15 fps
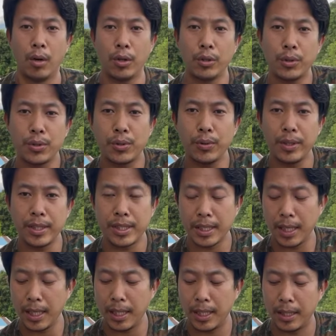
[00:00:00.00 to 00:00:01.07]
और दोस्तों
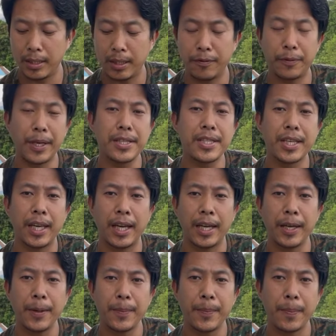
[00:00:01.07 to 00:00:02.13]
इसका डिफरेंस क्या
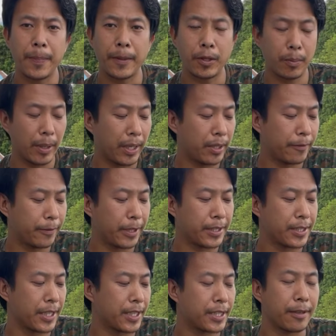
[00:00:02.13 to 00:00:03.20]
है जो मेन
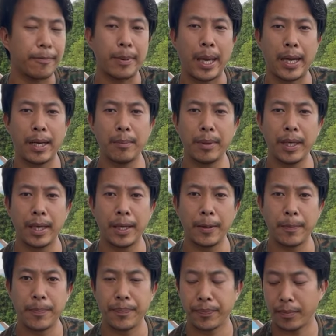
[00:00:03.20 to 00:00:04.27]
डिफरेंस है इसका बैरल में
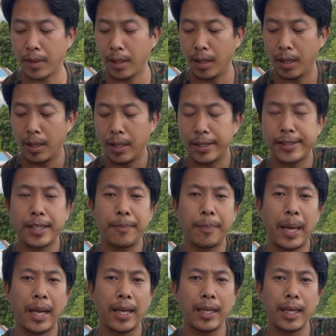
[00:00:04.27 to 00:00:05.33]
है इसका
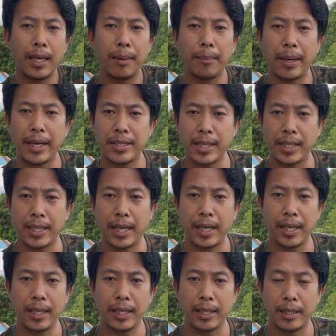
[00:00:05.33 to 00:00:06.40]
बैरल का लंबाई ज़्यादा
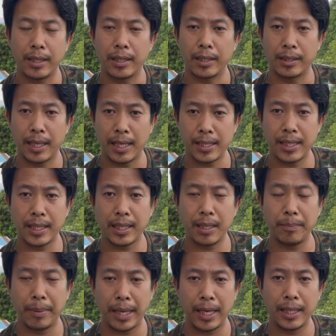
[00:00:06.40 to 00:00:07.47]
है क्लासिक
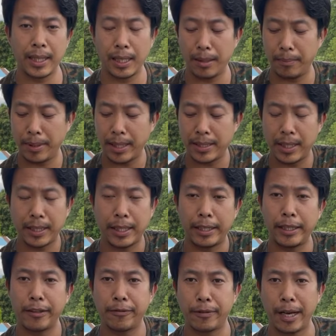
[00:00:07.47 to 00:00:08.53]
का बैरल का लंबाई ज़्यादा
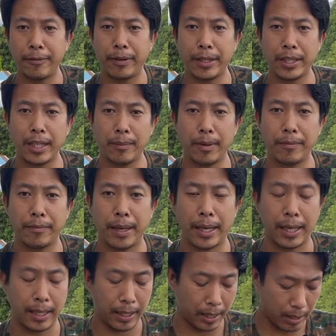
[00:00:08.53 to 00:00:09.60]
है ये 500 हंड्रेड mm
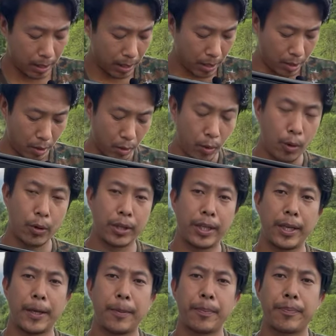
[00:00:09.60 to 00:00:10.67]
बैरल है और
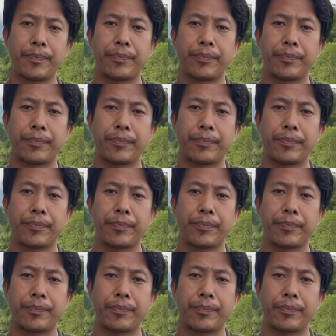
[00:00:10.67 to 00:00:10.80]
ये